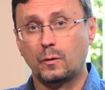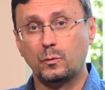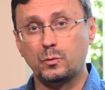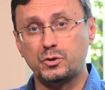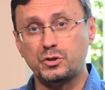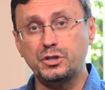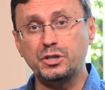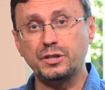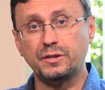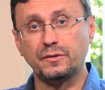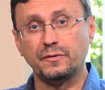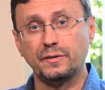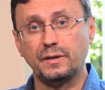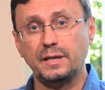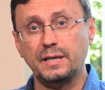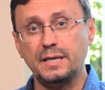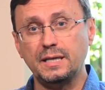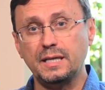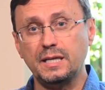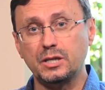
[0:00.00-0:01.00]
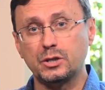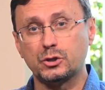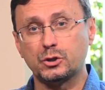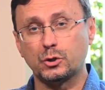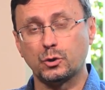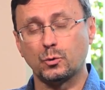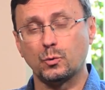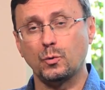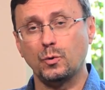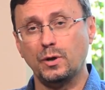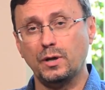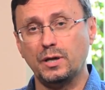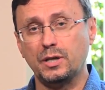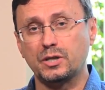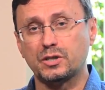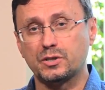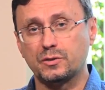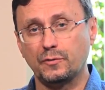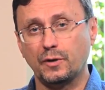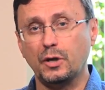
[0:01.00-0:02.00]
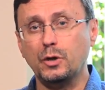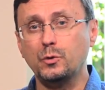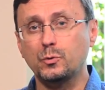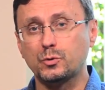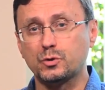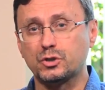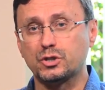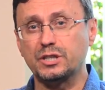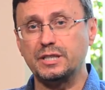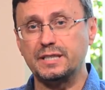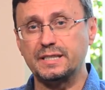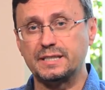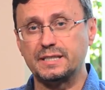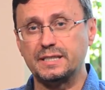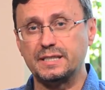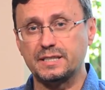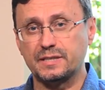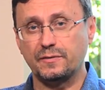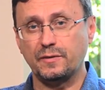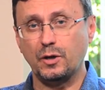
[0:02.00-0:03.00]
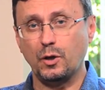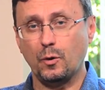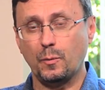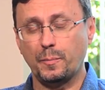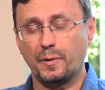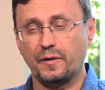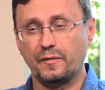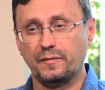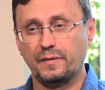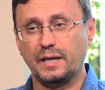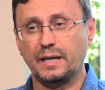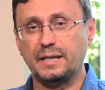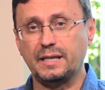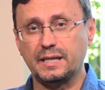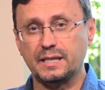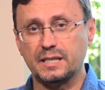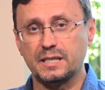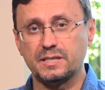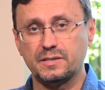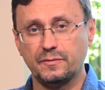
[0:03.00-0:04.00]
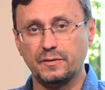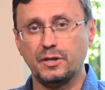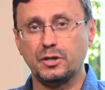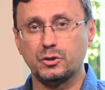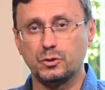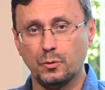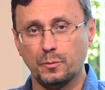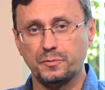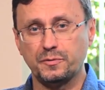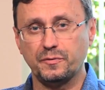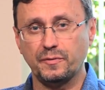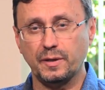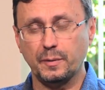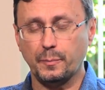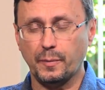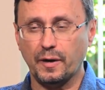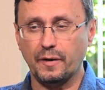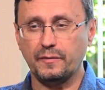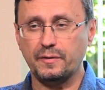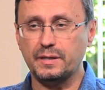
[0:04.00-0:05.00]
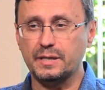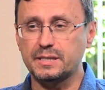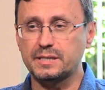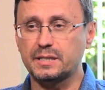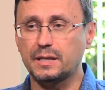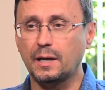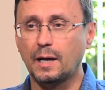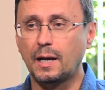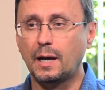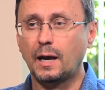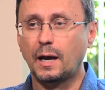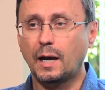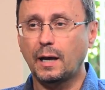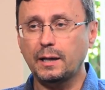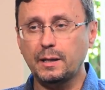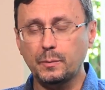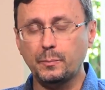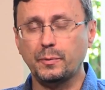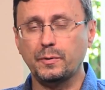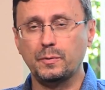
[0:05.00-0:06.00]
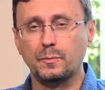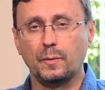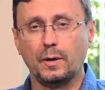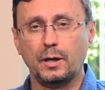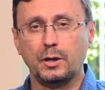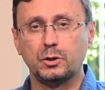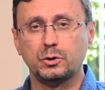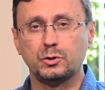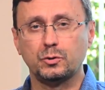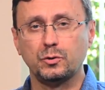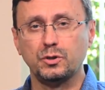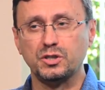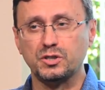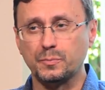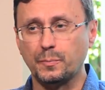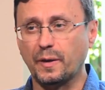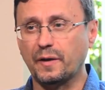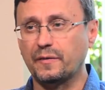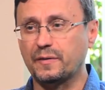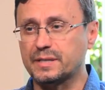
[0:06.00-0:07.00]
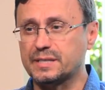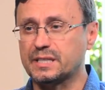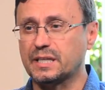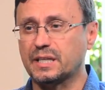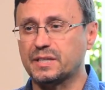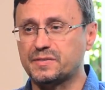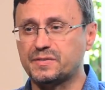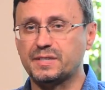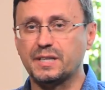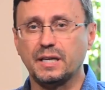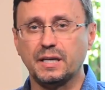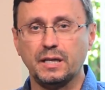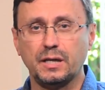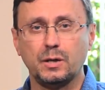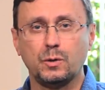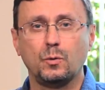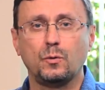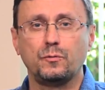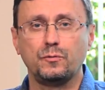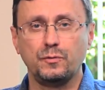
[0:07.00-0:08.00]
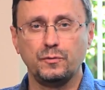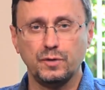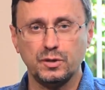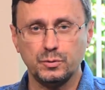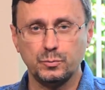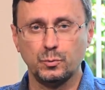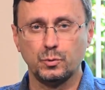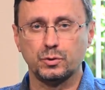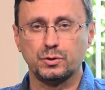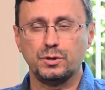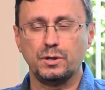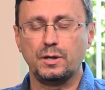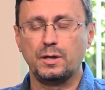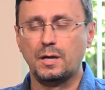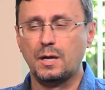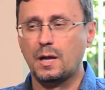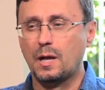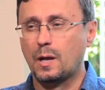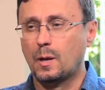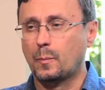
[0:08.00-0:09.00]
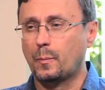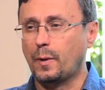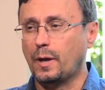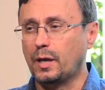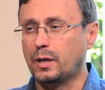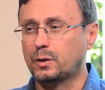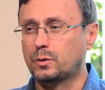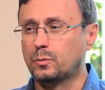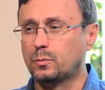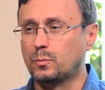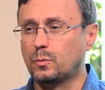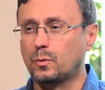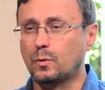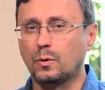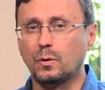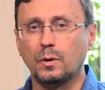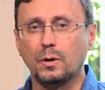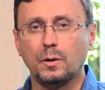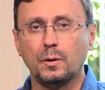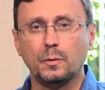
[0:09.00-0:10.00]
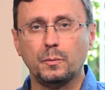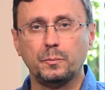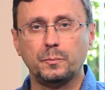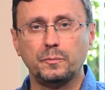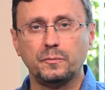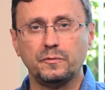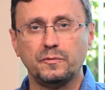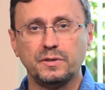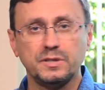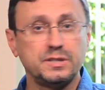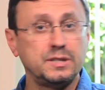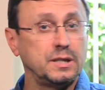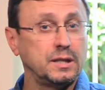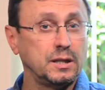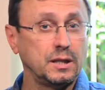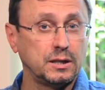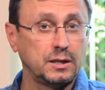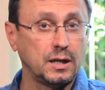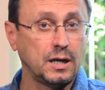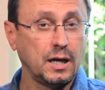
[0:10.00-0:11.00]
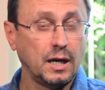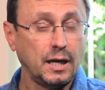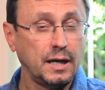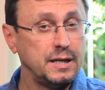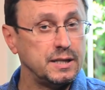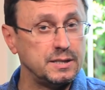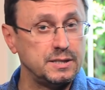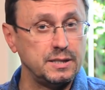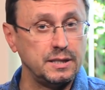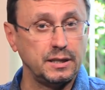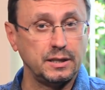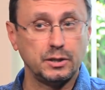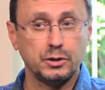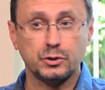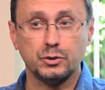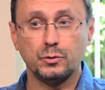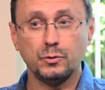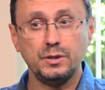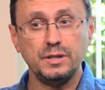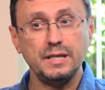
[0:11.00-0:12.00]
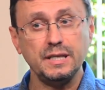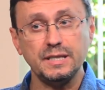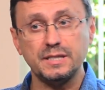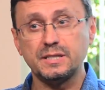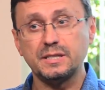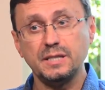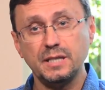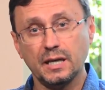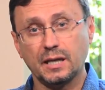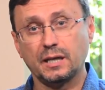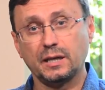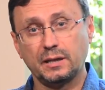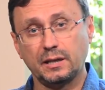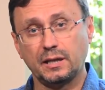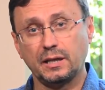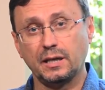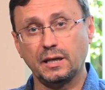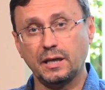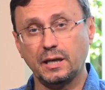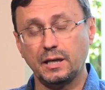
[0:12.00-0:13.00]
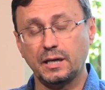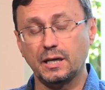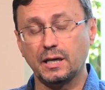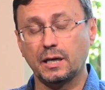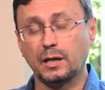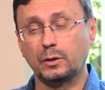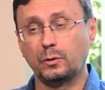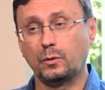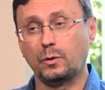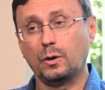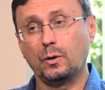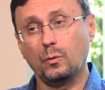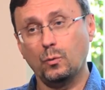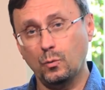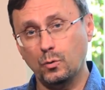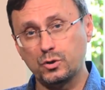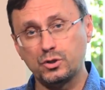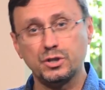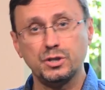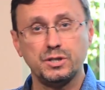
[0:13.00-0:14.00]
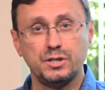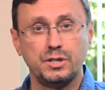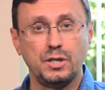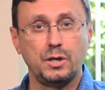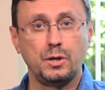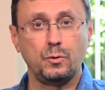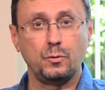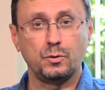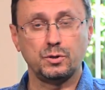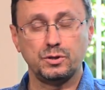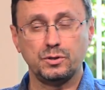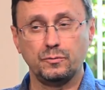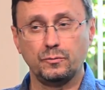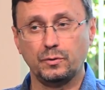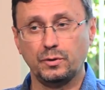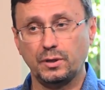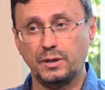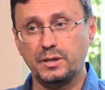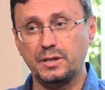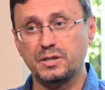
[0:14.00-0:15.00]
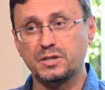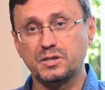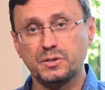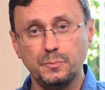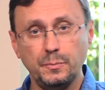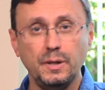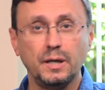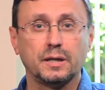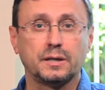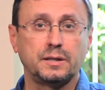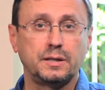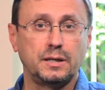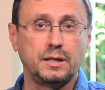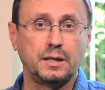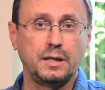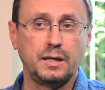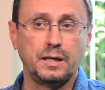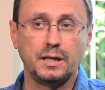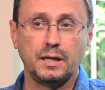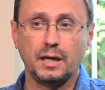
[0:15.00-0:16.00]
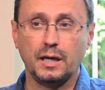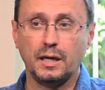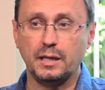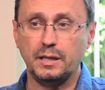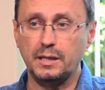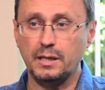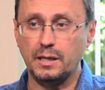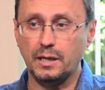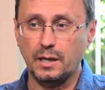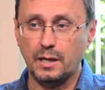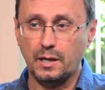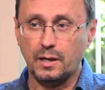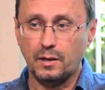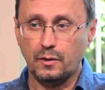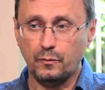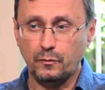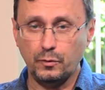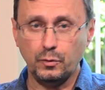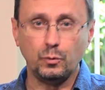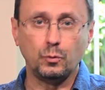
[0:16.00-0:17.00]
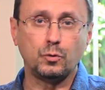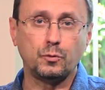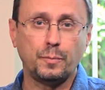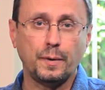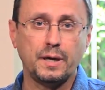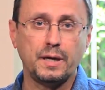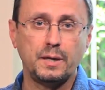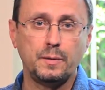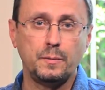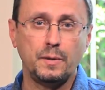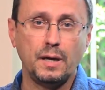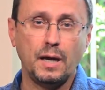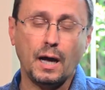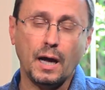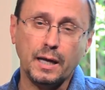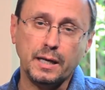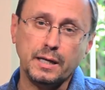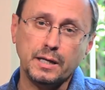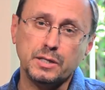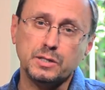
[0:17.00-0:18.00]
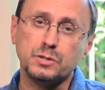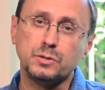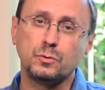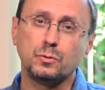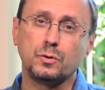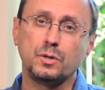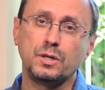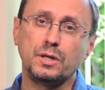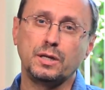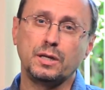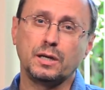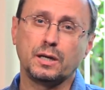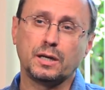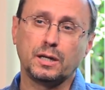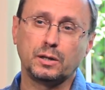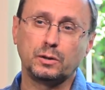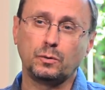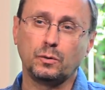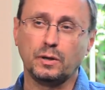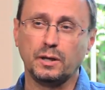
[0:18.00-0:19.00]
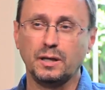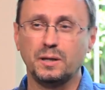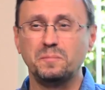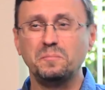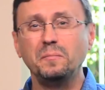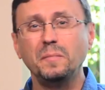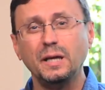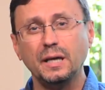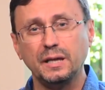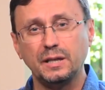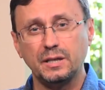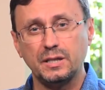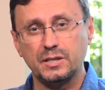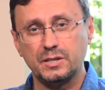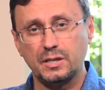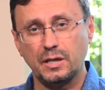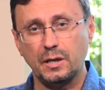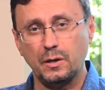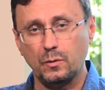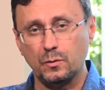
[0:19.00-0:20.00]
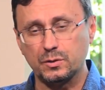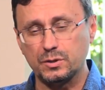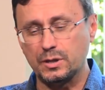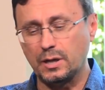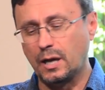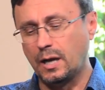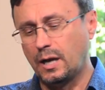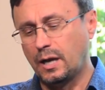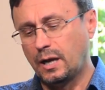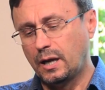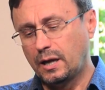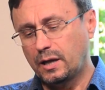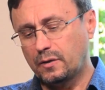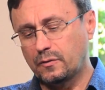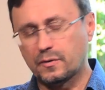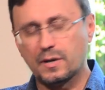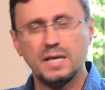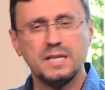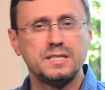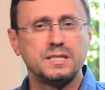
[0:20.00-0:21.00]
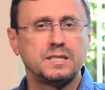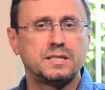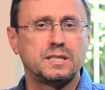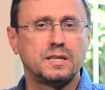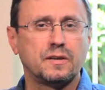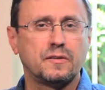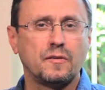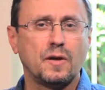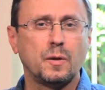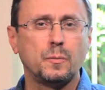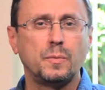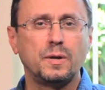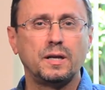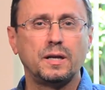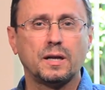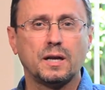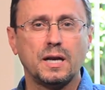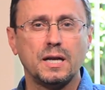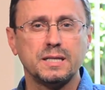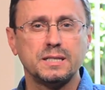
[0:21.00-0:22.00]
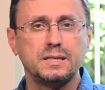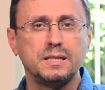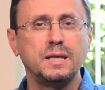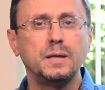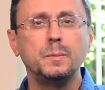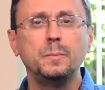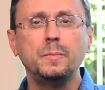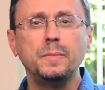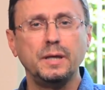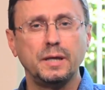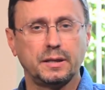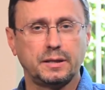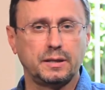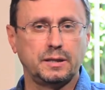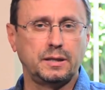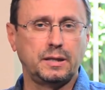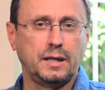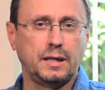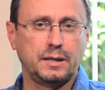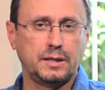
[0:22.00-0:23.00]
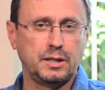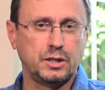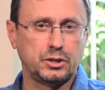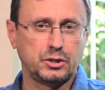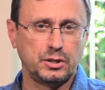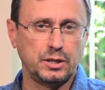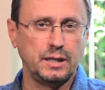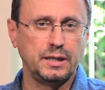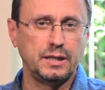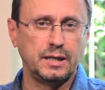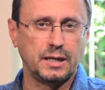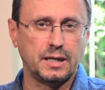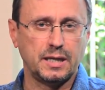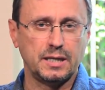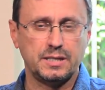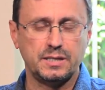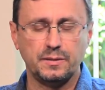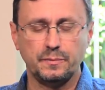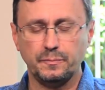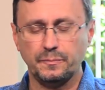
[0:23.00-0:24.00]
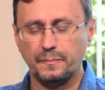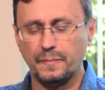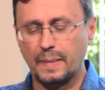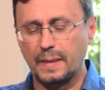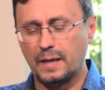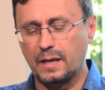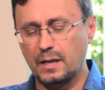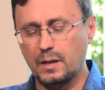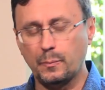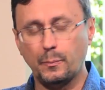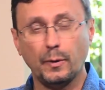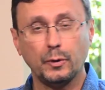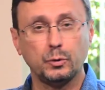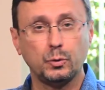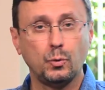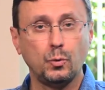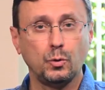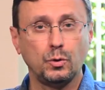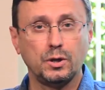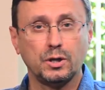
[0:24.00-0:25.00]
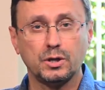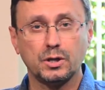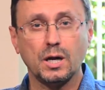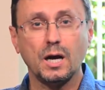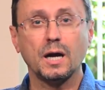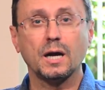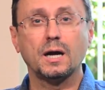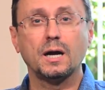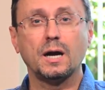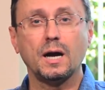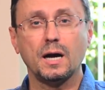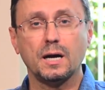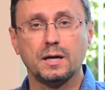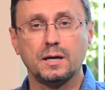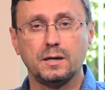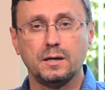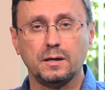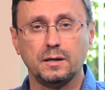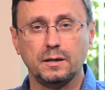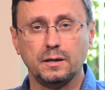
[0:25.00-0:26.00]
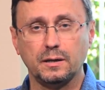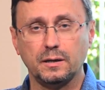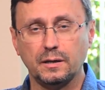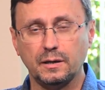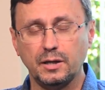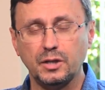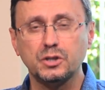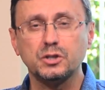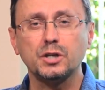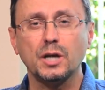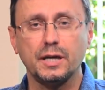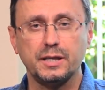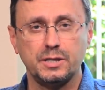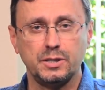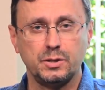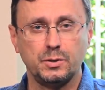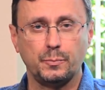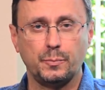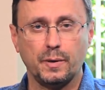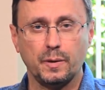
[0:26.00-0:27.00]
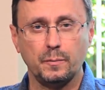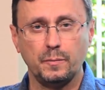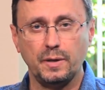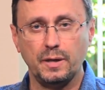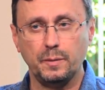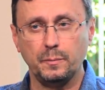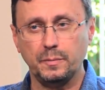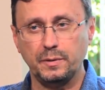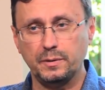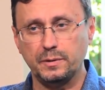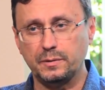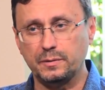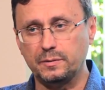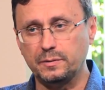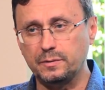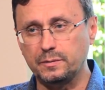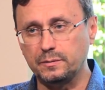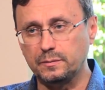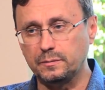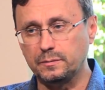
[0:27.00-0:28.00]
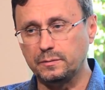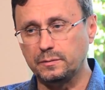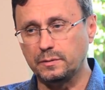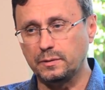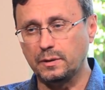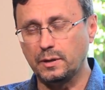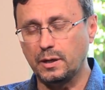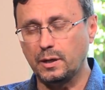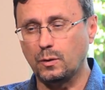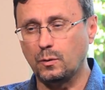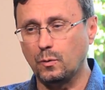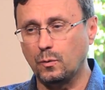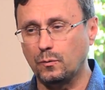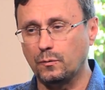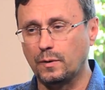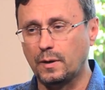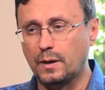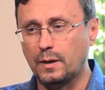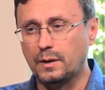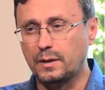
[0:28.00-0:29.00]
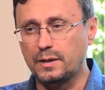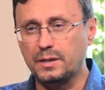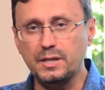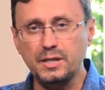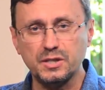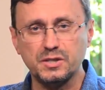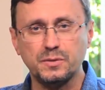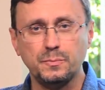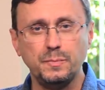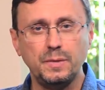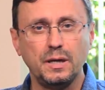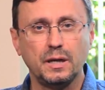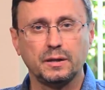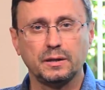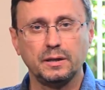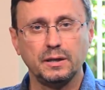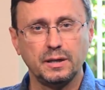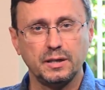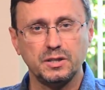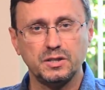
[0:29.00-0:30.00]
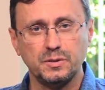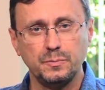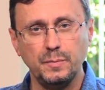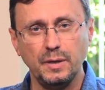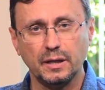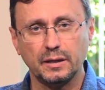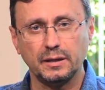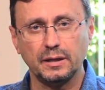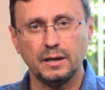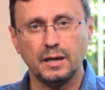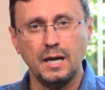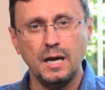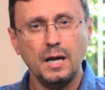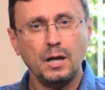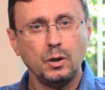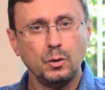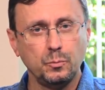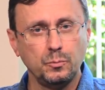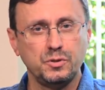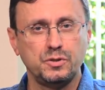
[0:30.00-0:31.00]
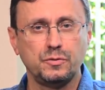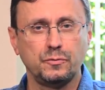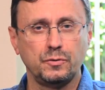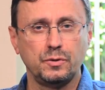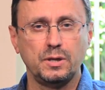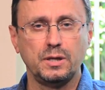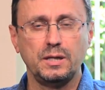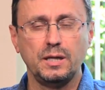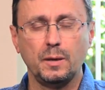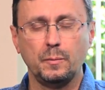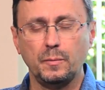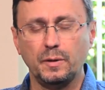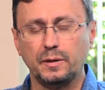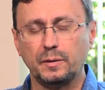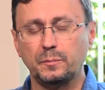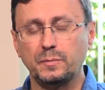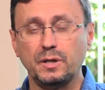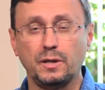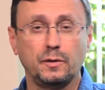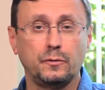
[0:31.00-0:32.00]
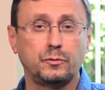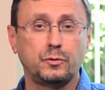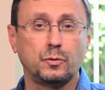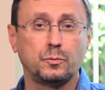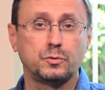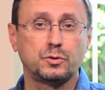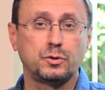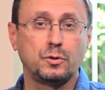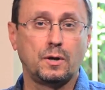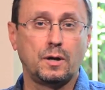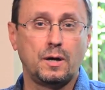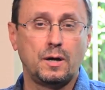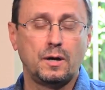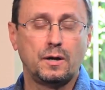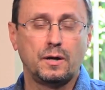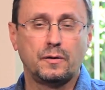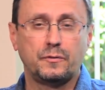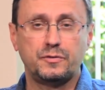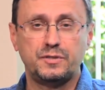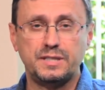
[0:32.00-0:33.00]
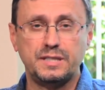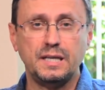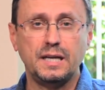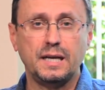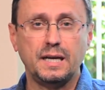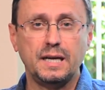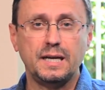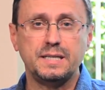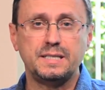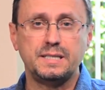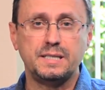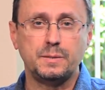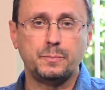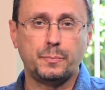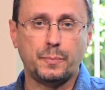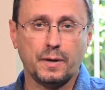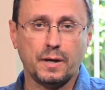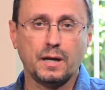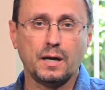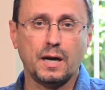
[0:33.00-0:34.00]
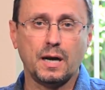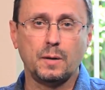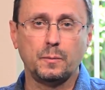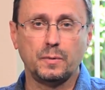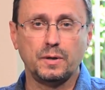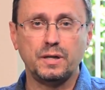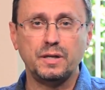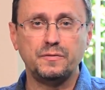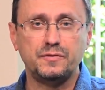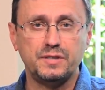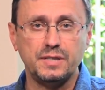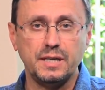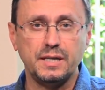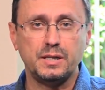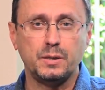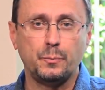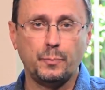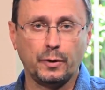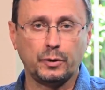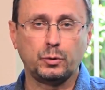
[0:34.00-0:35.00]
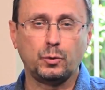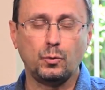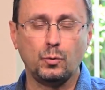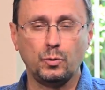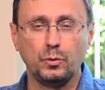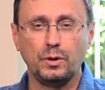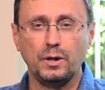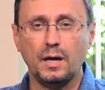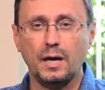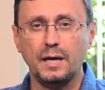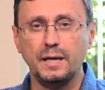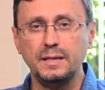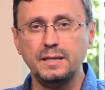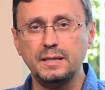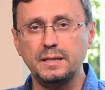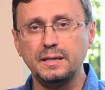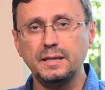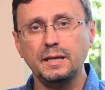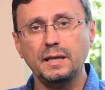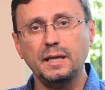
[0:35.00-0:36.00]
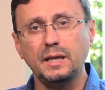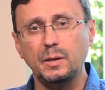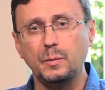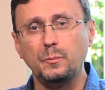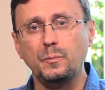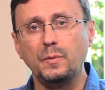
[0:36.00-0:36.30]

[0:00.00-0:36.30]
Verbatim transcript: учитывали или строили свою жизнь и свое оправдание на своей собственной праведности, они понимали, что избавиться от всех грехов невозможно – Поэтому возникла такая идея, что есть некоторые грехи, которые очень серьезны, вот они смертные грехи, они ведут к погибели, а есть другие, которые менее серьезны. И в разных церквях были разные методы отношения к этим или подходах, как, как э, решать эти проблемы грехов несмертных и смертных. Но мы сегодня не об этом. Дело в том, что все эти программы или все эти подходы, они не